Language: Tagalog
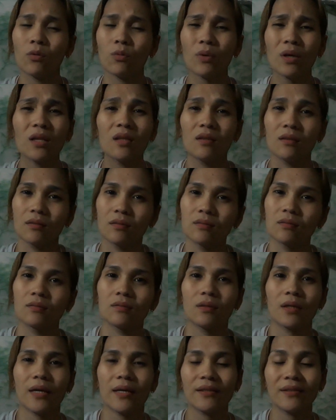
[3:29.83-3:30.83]
well,
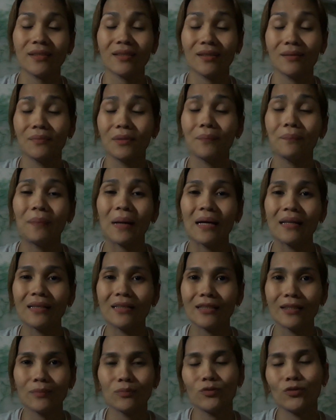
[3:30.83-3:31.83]
kahit sa namang panig
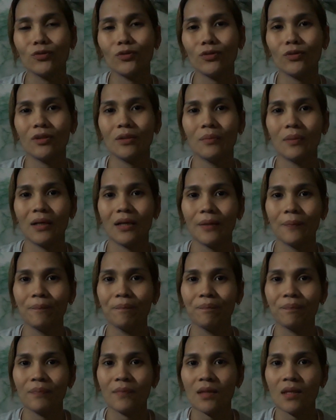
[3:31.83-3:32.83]
ng mundo, di ba
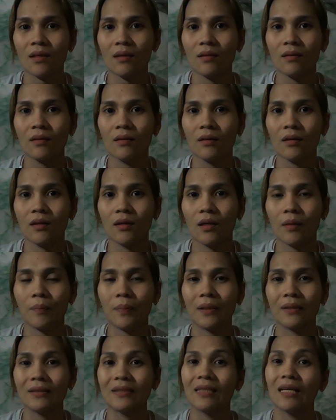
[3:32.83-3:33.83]

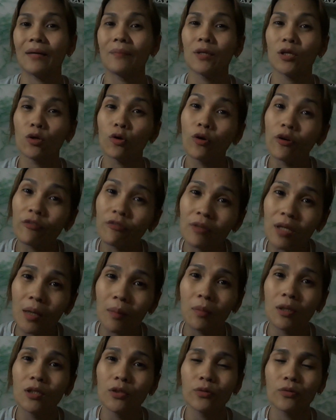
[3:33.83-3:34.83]
Kapag sinabing
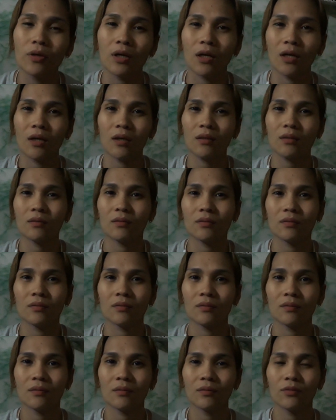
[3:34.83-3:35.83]
OFW ka,
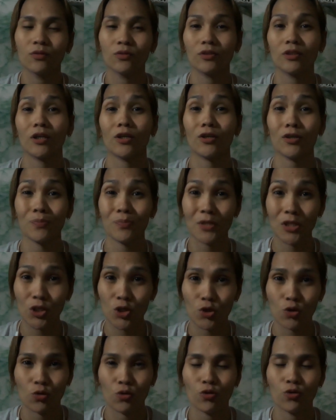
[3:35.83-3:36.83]
yung
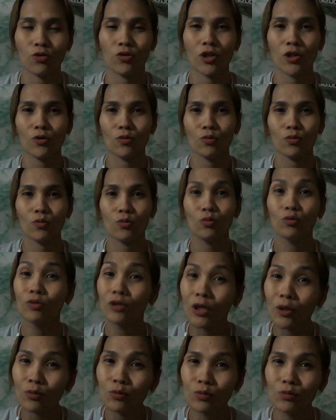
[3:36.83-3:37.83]
sakripisyo, yun na yung
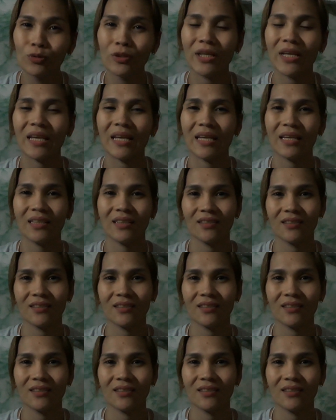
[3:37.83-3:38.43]
unang-una eh.